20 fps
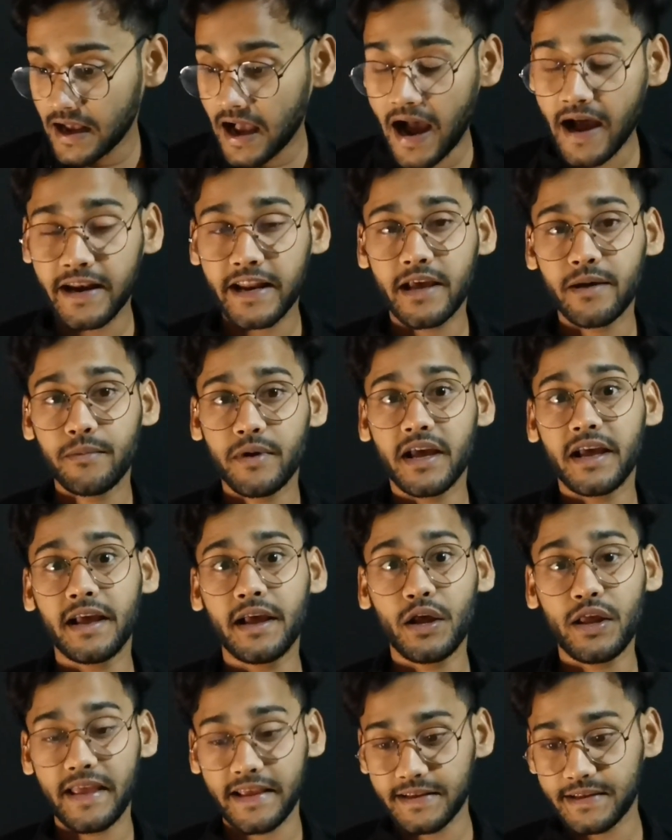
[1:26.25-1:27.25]
गाने
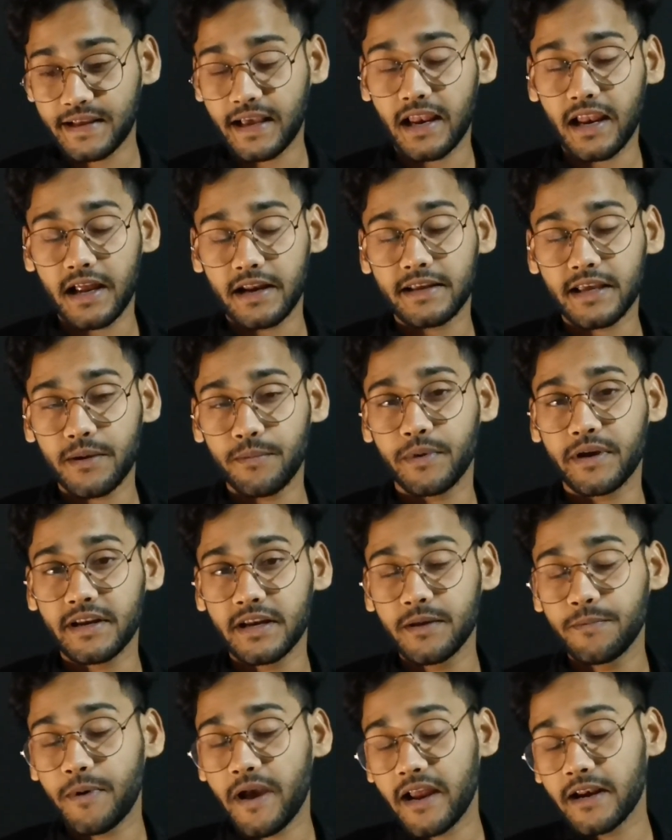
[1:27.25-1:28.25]
में इस कलर के
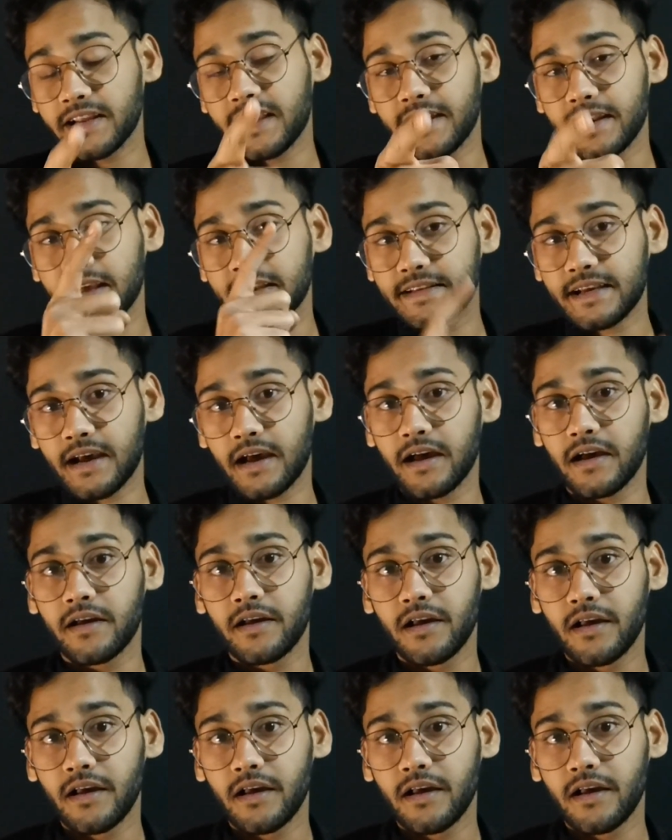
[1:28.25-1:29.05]
बिकनी पहन के नाचा